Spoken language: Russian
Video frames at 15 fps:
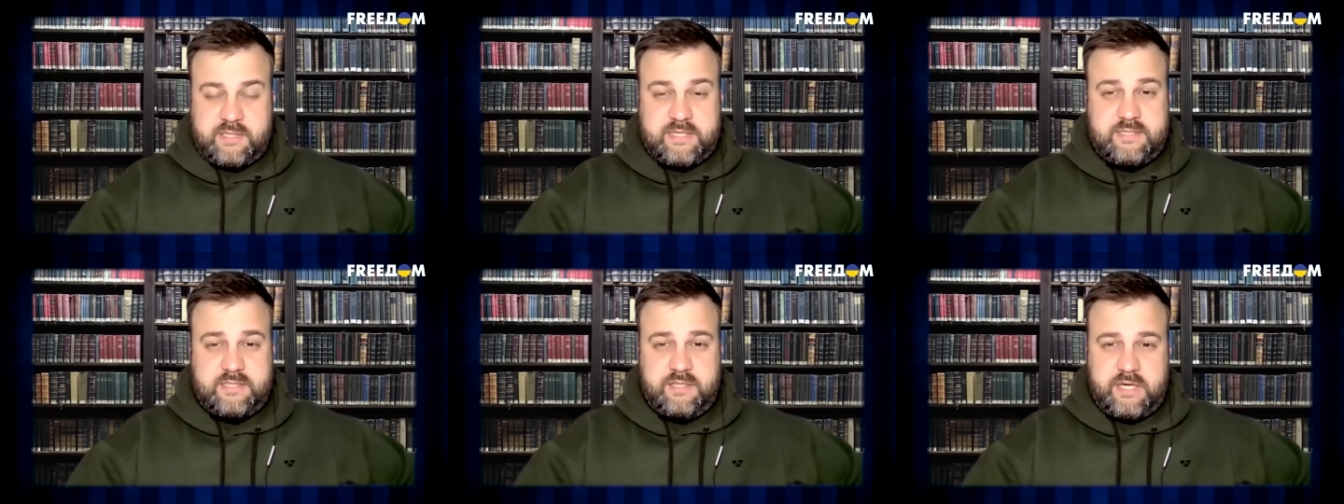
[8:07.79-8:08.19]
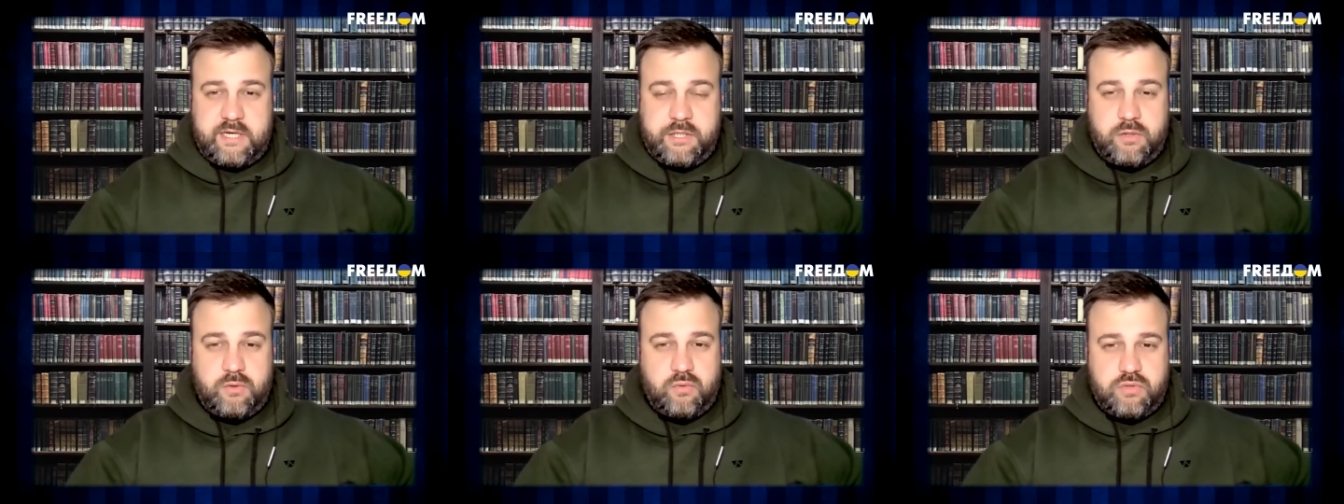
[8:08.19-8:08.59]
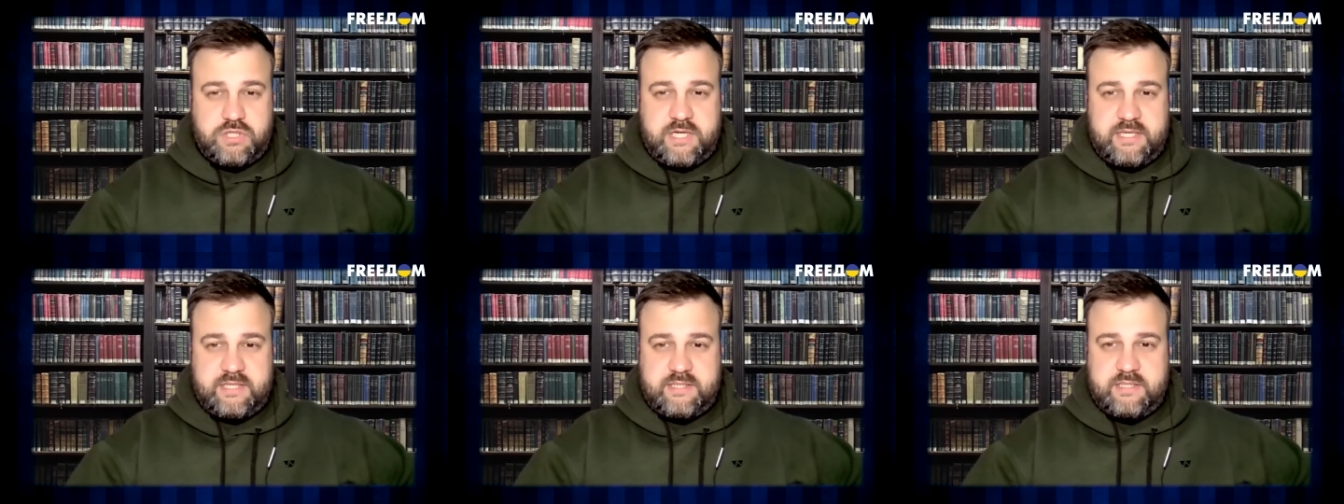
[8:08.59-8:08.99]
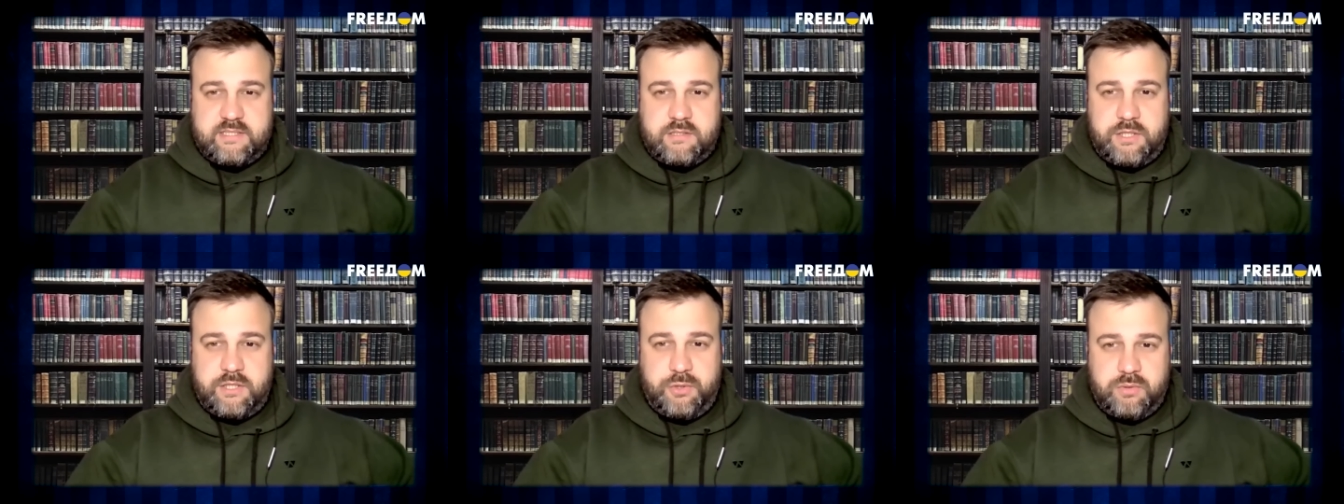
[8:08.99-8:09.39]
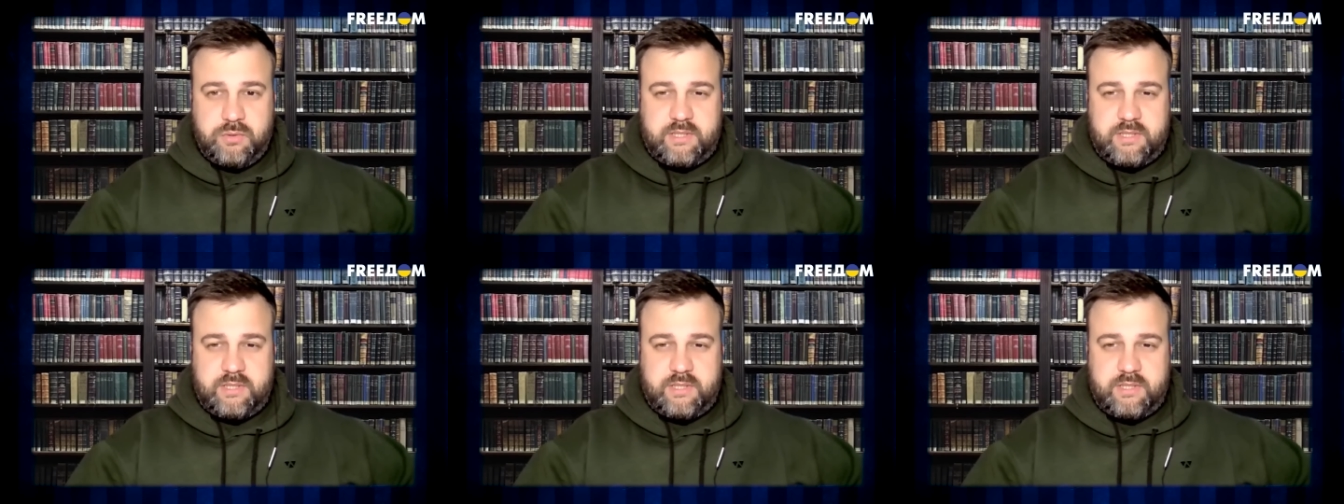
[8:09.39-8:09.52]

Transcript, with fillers: Россияне уже осознают,